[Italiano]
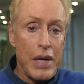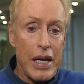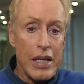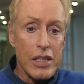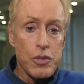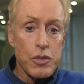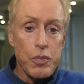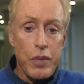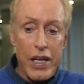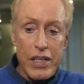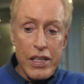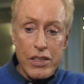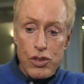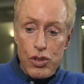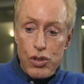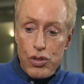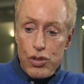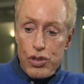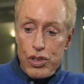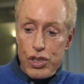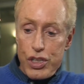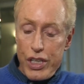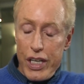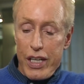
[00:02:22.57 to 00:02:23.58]
Ma
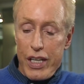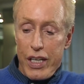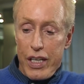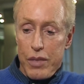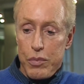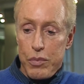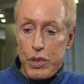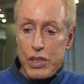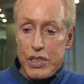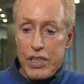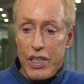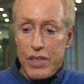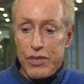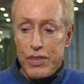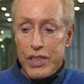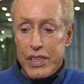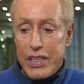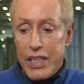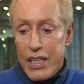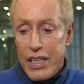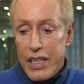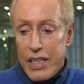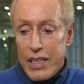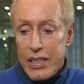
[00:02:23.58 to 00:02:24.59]
spazio c'è, bisogna
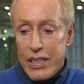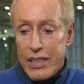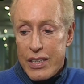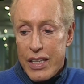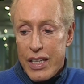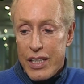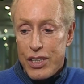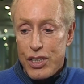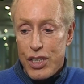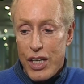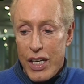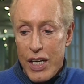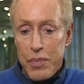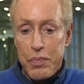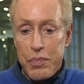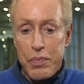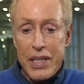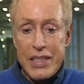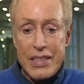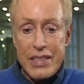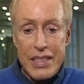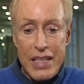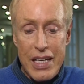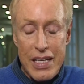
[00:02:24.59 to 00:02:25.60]
vedere se c'è la
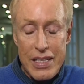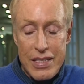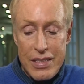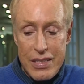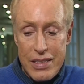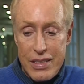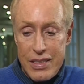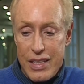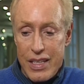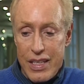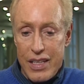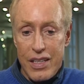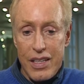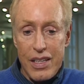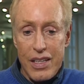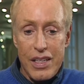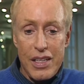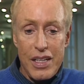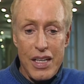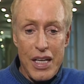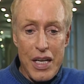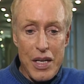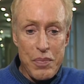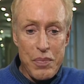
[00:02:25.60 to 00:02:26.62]
pazienza
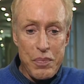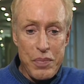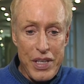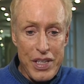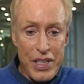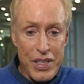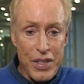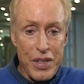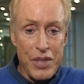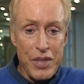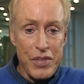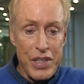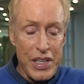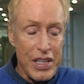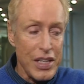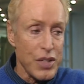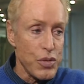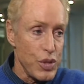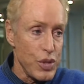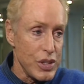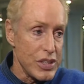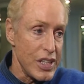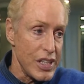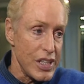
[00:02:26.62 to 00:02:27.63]
eh, per
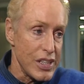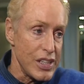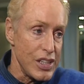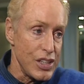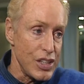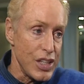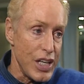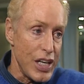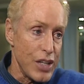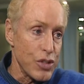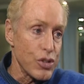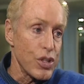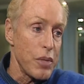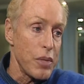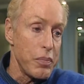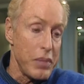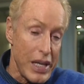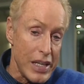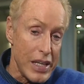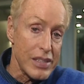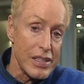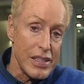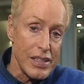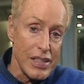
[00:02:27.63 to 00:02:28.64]
avere questo artigianato da
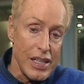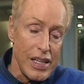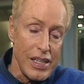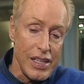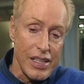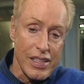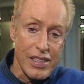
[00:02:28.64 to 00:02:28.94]
parte degli